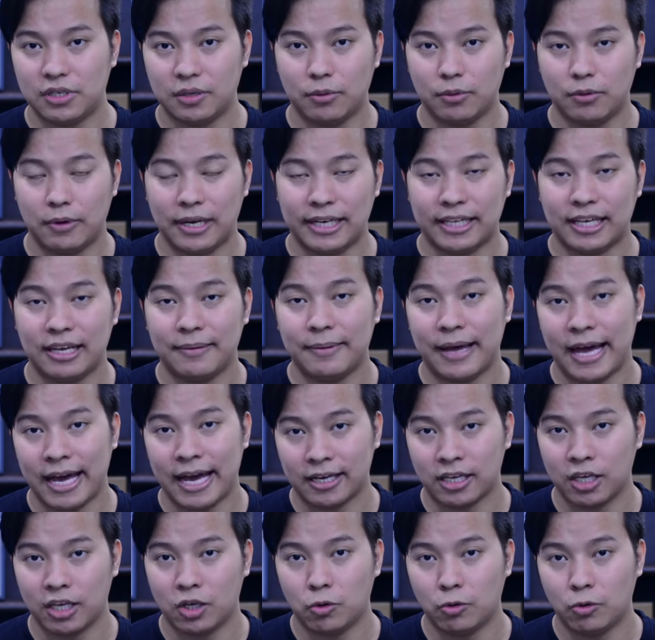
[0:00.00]
मोबाइल गेम
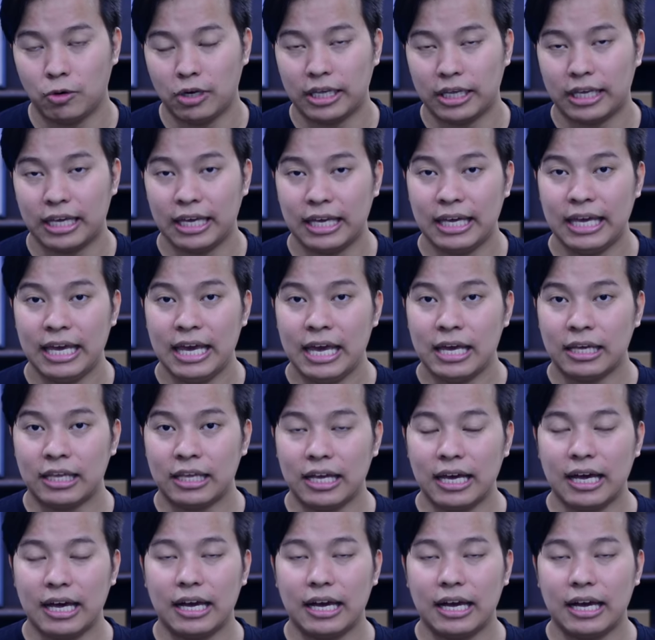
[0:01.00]
हैकिंग को लेकर कि